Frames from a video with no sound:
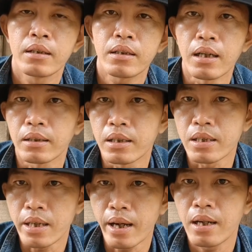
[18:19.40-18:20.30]
cần
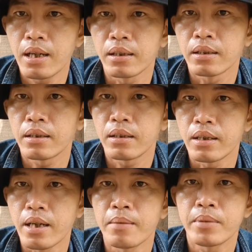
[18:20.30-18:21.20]
chia sẻ lên
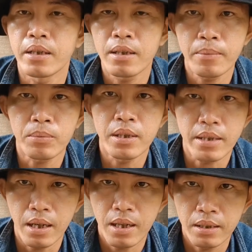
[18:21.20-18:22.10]
thì em sẽ tiếp tục chia
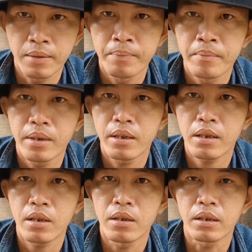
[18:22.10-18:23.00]
sẻ lên à,
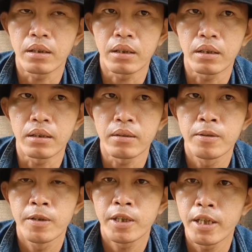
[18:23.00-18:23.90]
còn
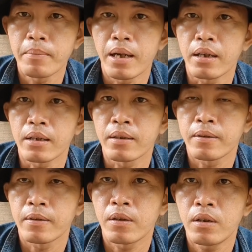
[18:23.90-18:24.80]
khi mà
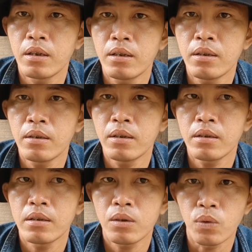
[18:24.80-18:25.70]

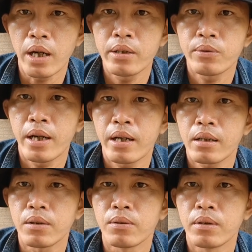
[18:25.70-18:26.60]
có kết quả điều tra
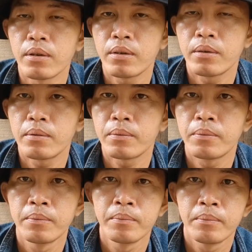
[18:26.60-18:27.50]
của
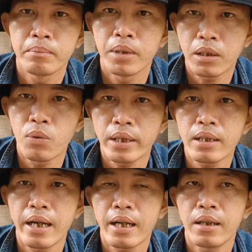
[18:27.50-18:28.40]
bên cơ quan
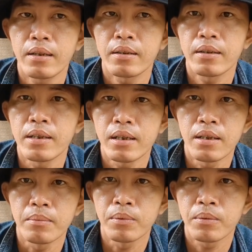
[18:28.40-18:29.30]
chức năng á, thì gia
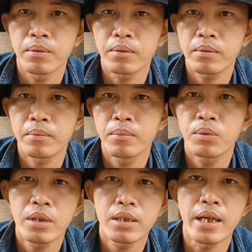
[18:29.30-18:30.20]
đình muốn
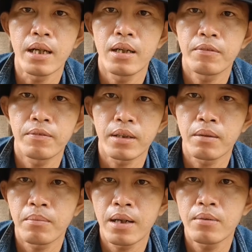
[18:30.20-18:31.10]
muốn chia sẻ lên và
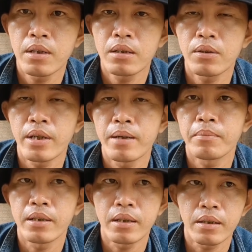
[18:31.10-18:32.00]
thông báo đến tụi
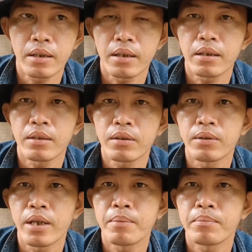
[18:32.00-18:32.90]
em thì
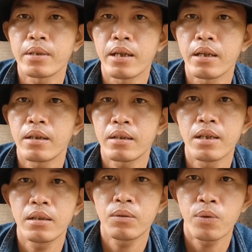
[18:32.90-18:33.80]
tụi em sẽ
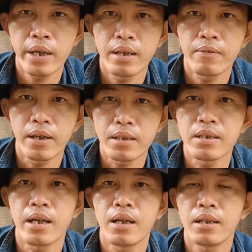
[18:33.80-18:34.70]
đến quay và chia
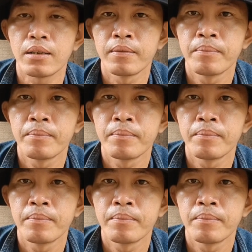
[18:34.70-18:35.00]
sẻ lên